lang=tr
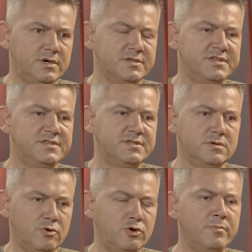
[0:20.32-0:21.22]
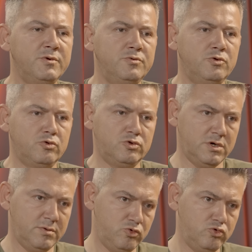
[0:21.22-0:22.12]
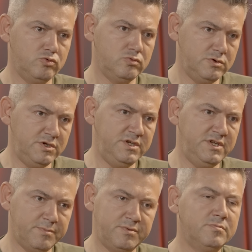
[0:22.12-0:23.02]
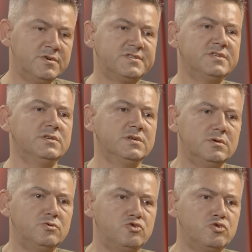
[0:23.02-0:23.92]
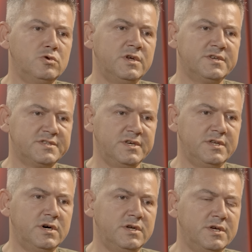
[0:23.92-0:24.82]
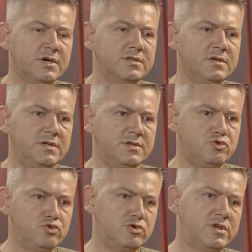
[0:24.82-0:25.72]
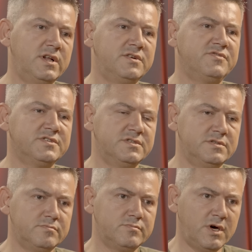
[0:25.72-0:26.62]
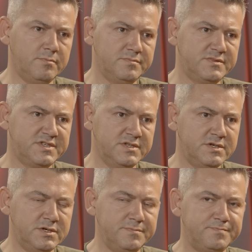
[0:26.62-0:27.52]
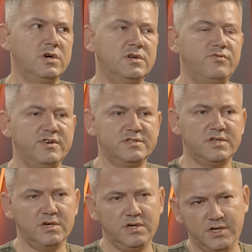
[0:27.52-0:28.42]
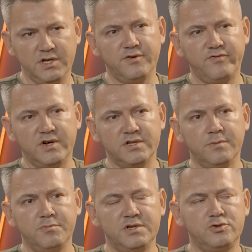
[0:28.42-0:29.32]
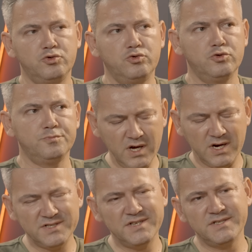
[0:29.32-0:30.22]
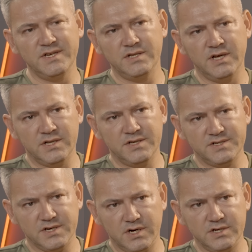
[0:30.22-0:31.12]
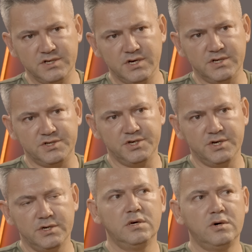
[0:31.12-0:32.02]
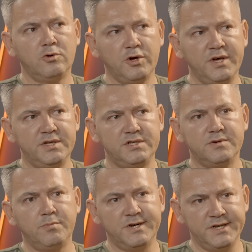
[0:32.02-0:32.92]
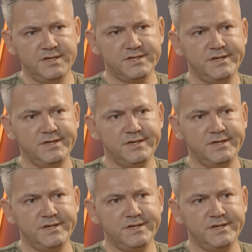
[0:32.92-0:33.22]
aziz, önemli bir nokta. Bu yapılması düşünülen askeri harekatla ilgili. Çünkü Terrifat'ın tam sınırı. Terrifat'ta ilk hedeflerden biri çünkü Azez'le neredeyse karşı karşıya. Oraya gittik, Marenez'e